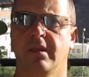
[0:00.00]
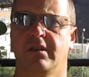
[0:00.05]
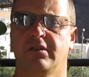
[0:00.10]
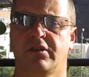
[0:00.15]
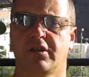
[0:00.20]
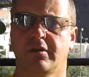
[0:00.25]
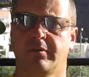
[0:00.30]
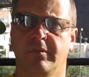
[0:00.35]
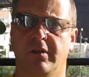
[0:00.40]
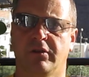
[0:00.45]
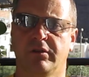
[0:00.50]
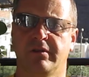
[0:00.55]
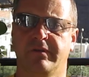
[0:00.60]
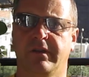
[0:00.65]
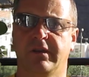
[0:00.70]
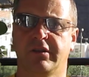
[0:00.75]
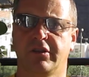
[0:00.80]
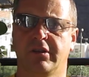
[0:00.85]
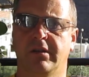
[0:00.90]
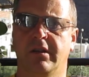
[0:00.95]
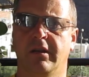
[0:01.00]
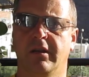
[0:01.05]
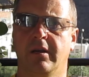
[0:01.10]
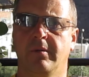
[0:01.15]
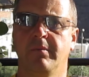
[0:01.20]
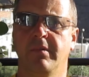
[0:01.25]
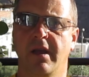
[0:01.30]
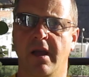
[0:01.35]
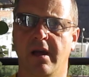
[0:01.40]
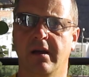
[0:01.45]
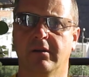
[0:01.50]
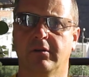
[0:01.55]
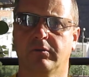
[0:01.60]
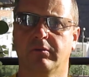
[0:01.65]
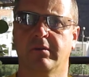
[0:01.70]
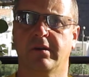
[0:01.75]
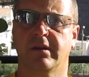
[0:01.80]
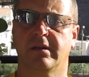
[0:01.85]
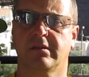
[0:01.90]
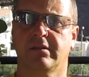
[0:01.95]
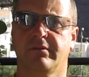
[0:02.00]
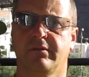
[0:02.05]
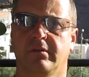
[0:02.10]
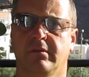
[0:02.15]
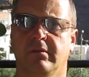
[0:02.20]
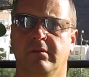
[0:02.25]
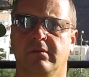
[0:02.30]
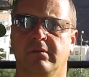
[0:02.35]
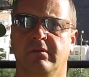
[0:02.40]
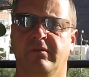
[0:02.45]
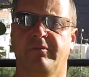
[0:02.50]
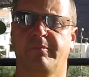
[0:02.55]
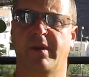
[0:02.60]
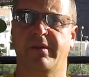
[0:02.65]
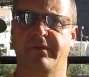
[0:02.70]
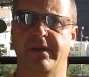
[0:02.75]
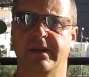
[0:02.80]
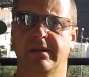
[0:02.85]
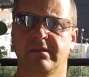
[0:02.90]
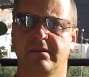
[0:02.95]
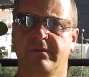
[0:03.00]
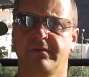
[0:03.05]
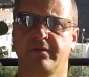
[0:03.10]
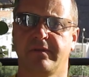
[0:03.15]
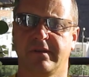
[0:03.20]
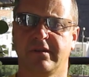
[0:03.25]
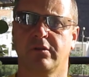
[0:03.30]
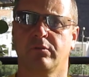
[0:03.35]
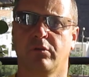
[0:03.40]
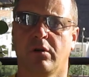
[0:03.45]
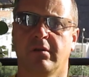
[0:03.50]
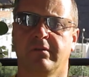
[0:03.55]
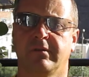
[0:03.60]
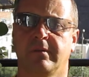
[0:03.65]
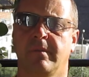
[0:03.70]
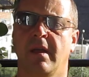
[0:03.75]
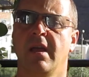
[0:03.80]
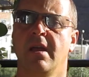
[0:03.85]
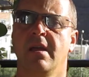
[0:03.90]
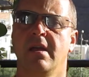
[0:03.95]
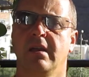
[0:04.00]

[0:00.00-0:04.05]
jesteśmy odzwierciedleniem ja, które jest y, w perfekcji w świecie duchowym.